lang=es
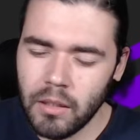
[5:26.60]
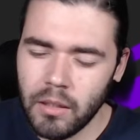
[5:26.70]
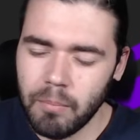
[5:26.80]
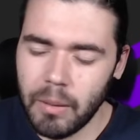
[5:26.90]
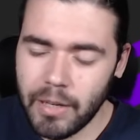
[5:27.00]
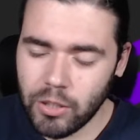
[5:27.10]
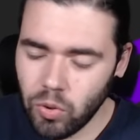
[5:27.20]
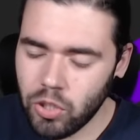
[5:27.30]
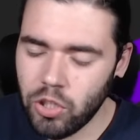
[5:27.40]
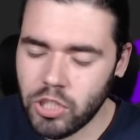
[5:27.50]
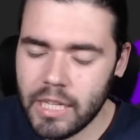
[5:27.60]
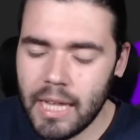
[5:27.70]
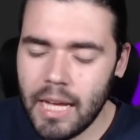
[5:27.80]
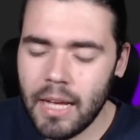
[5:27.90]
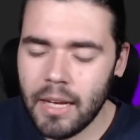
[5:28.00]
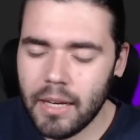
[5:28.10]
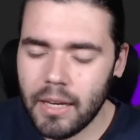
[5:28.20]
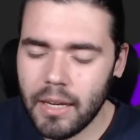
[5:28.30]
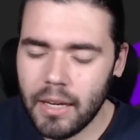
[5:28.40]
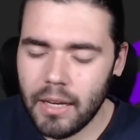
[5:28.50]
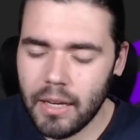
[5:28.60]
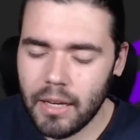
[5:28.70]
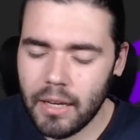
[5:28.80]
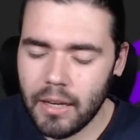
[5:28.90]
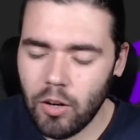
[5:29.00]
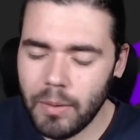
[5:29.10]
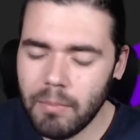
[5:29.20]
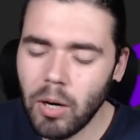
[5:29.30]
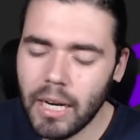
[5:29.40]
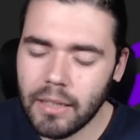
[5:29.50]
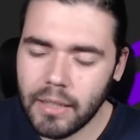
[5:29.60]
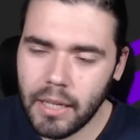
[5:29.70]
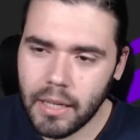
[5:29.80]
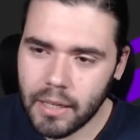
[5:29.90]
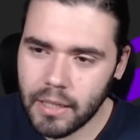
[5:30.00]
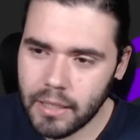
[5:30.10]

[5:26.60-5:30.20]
Primer turno, se da eh, lo mismo que el tir.